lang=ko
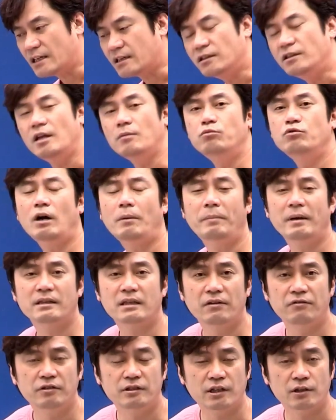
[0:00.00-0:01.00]
근데
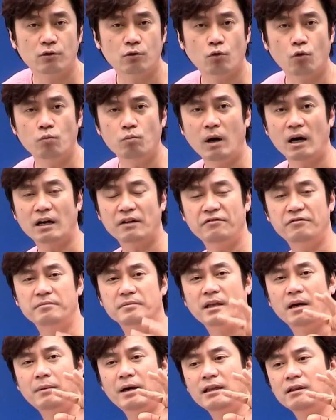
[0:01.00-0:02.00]
문화파트에서 제대로
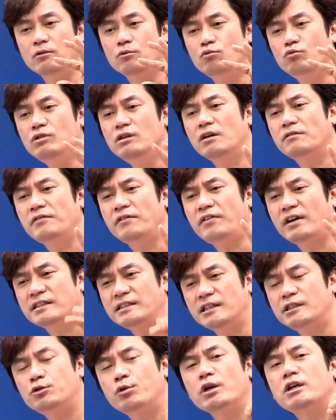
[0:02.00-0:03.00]
공부하겠습니다만 우리 역사상
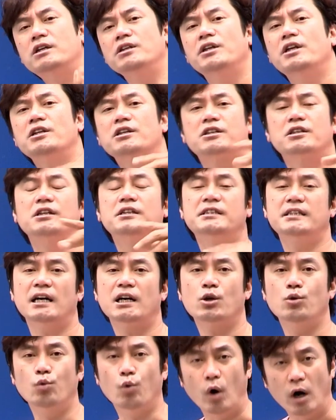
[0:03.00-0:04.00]
최초의 근대적
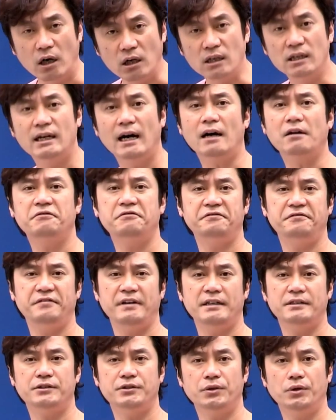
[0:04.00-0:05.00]
극장이
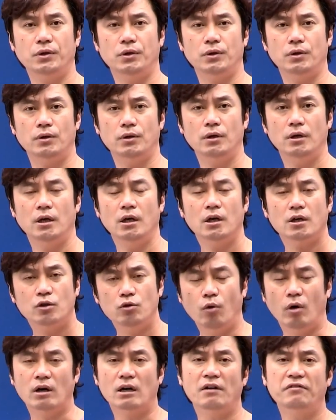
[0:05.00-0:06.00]
원각사죠.
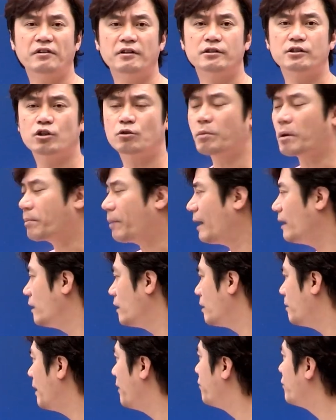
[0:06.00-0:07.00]
그 원각사는
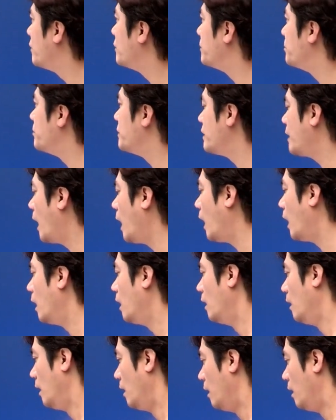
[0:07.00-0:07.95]
1908년에 만들어집니다.